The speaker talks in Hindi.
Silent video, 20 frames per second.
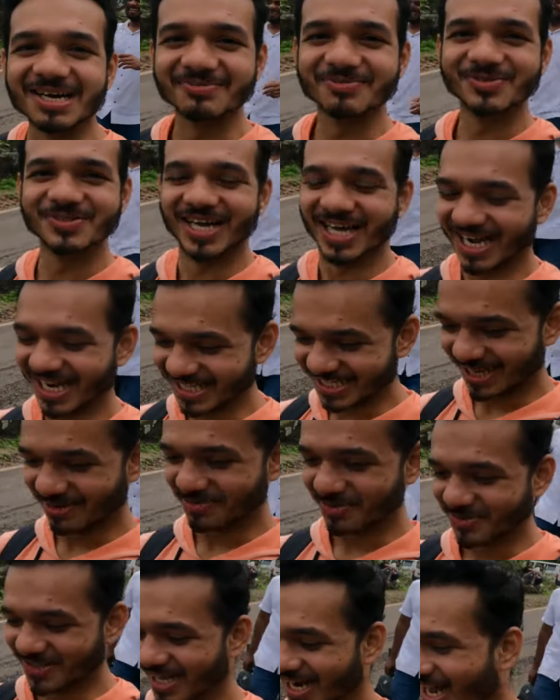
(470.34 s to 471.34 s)
सापुतारा
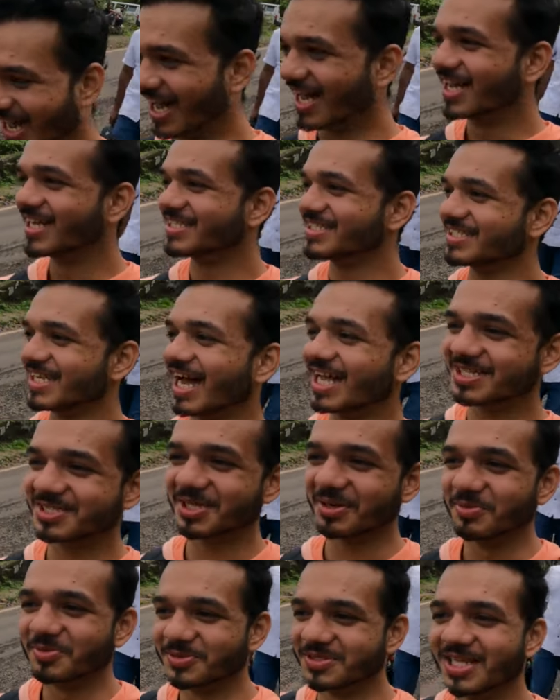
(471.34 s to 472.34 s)
सापुतारा
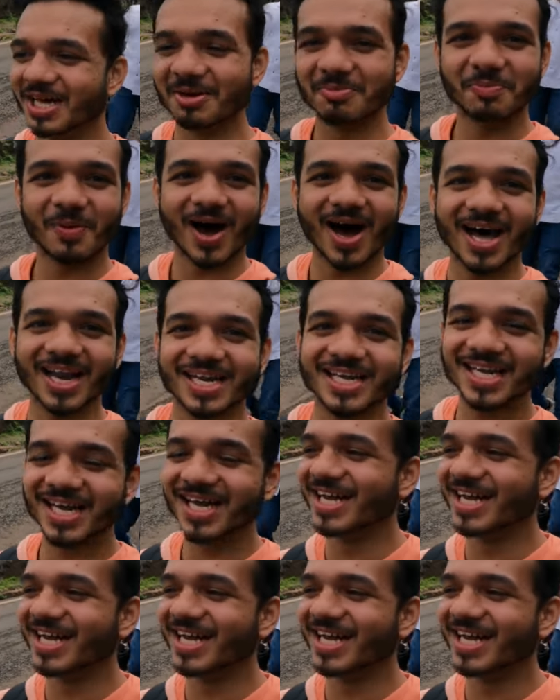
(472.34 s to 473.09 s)
सात समुंदर पार